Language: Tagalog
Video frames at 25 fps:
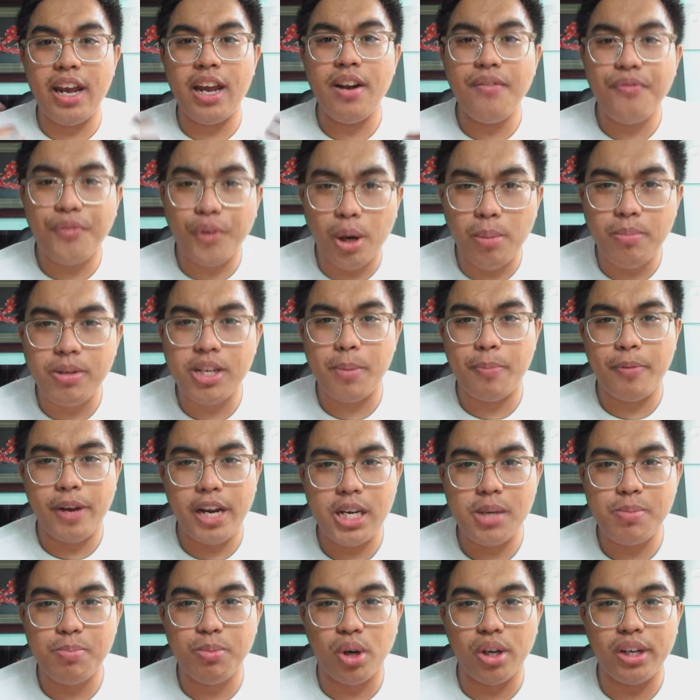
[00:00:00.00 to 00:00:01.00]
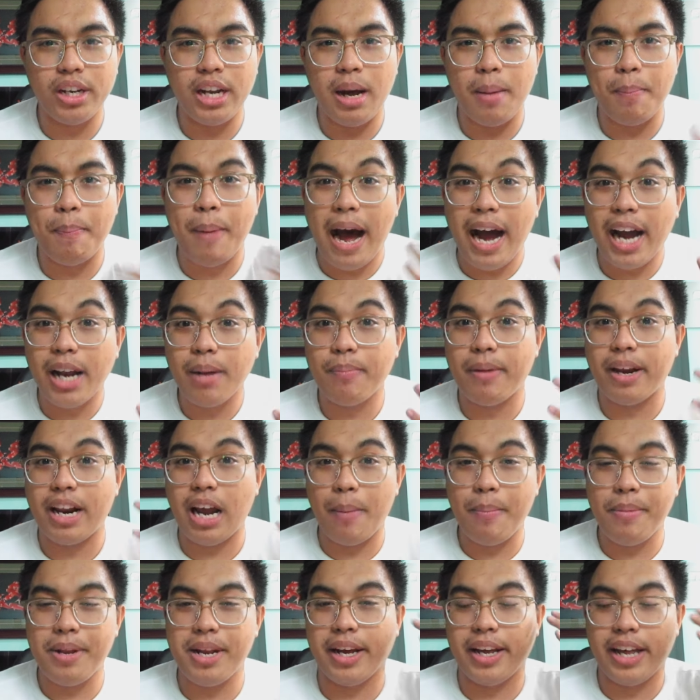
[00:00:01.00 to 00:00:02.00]
inform si Facebook na bakit
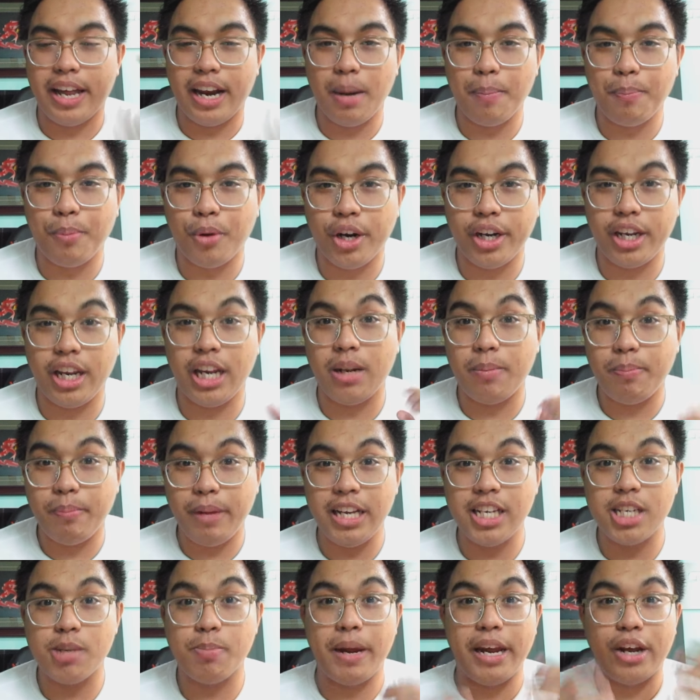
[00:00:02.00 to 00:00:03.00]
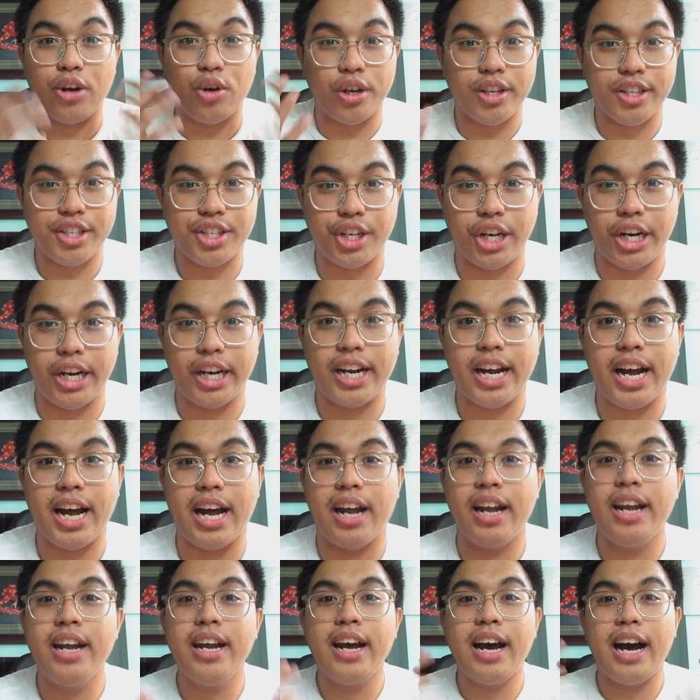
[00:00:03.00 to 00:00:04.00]
marami nagre-report, it means may concern
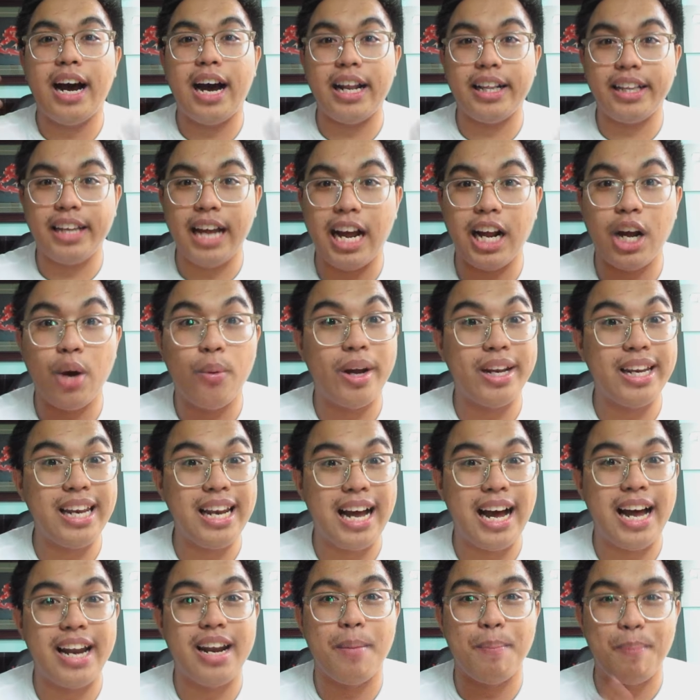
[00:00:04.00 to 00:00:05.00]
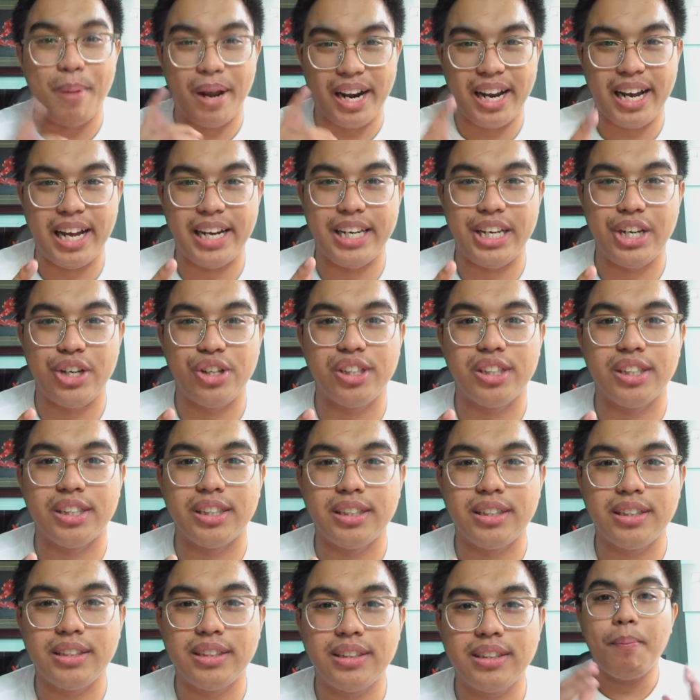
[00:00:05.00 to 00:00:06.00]
ka. At gagawa nila ng paraan
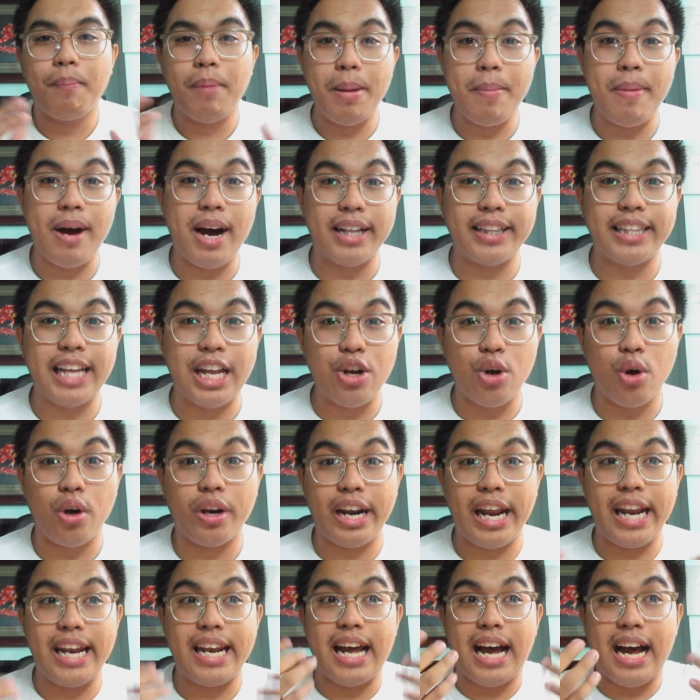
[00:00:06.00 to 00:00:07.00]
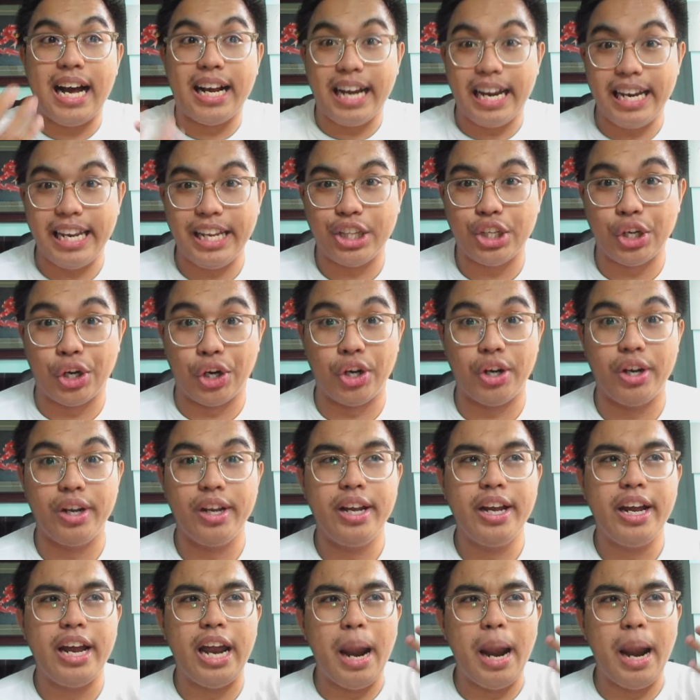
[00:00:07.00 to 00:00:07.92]
yon. May mga tanong rin na ganito. E